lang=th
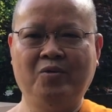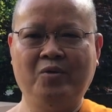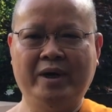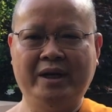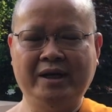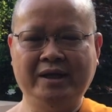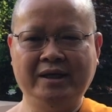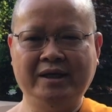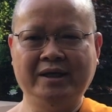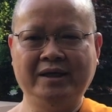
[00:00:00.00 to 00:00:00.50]
วั
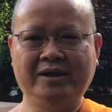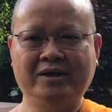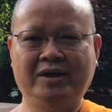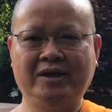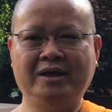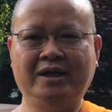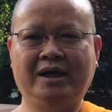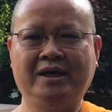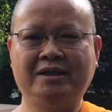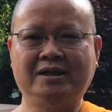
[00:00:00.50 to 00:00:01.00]
นนี้ก็
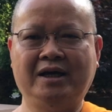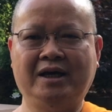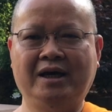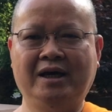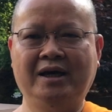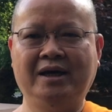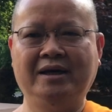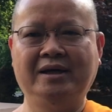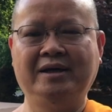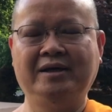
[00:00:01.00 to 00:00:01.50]
อยากจะ
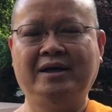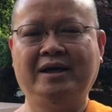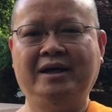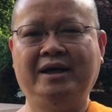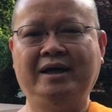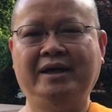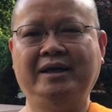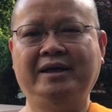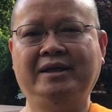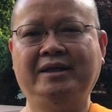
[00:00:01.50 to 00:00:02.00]

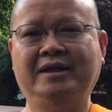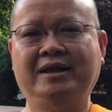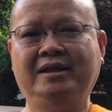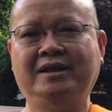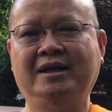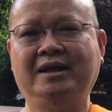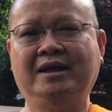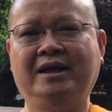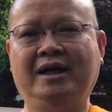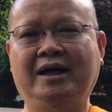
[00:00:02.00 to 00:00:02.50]
ให้ท่าน
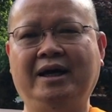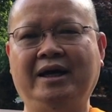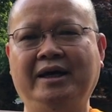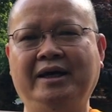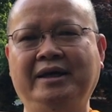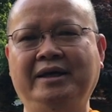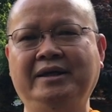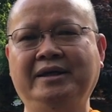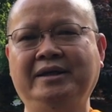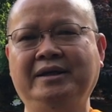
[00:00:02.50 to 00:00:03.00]
ทั้งหลาย
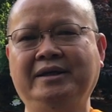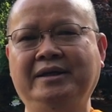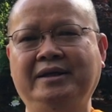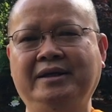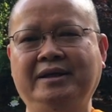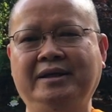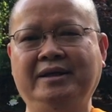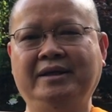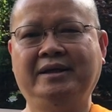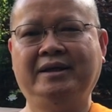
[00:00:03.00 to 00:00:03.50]

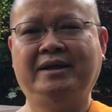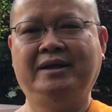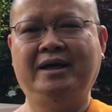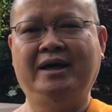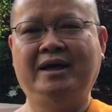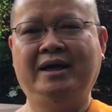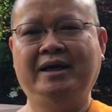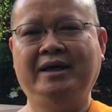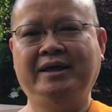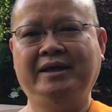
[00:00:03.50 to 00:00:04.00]

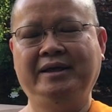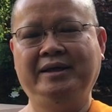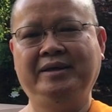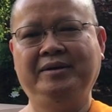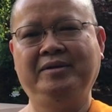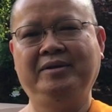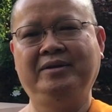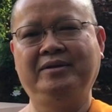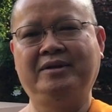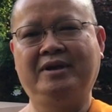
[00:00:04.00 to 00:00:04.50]
ได้
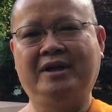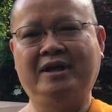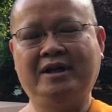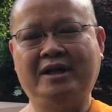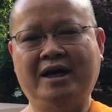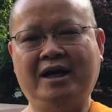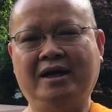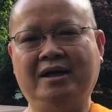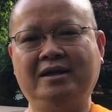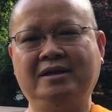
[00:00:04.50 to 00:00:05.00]
ตระ
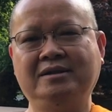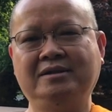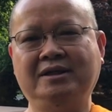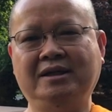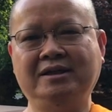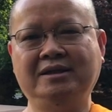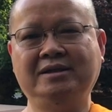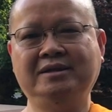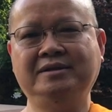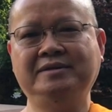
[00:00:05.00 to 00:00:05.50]
หนัก
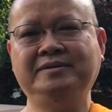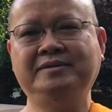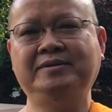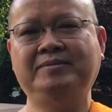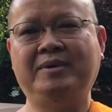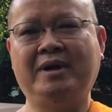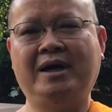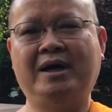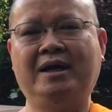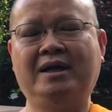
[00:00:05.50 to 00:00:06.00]
ถึง
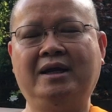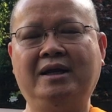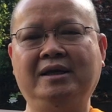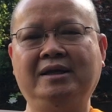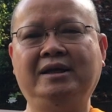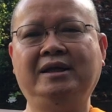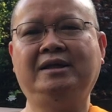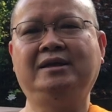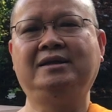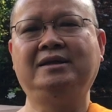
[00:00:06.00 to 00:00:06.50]
ภาร
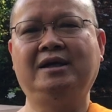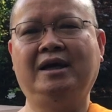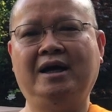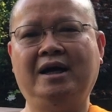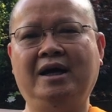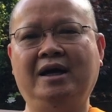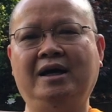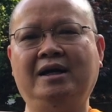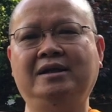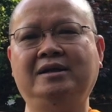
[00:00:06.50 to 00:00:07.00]
กิจ
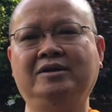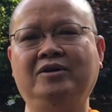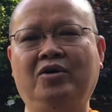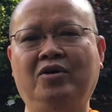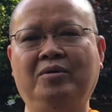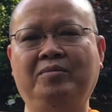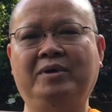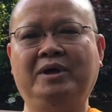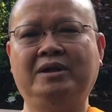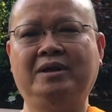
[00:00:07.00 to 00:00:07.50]
งานข
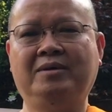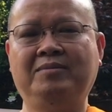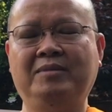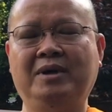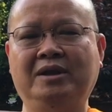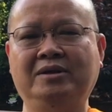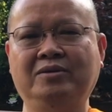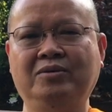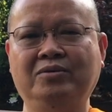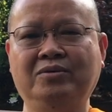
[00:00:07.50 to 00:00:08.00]
องพระธรร
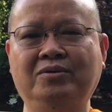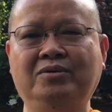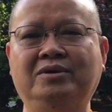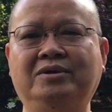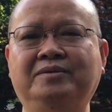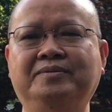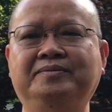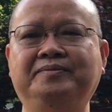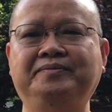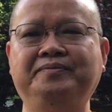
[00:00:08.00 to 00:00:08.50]
มทูต
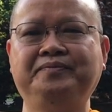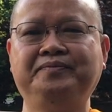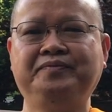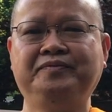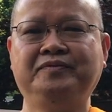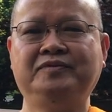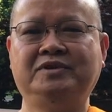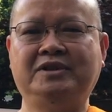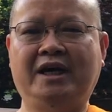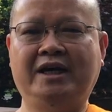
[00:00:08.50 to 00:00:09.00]

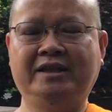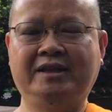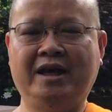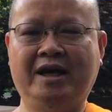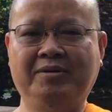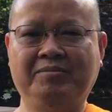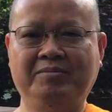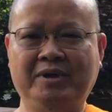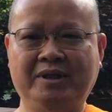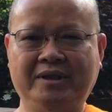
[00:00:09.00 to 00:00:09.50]
สาย
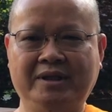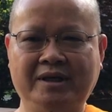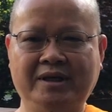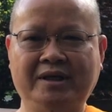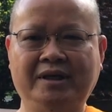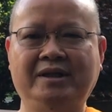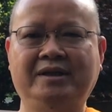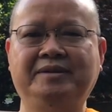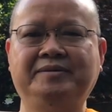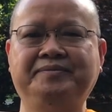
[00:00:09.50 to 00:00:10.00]
ต่างประเท
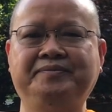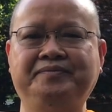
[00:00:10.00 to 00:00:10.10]
ศ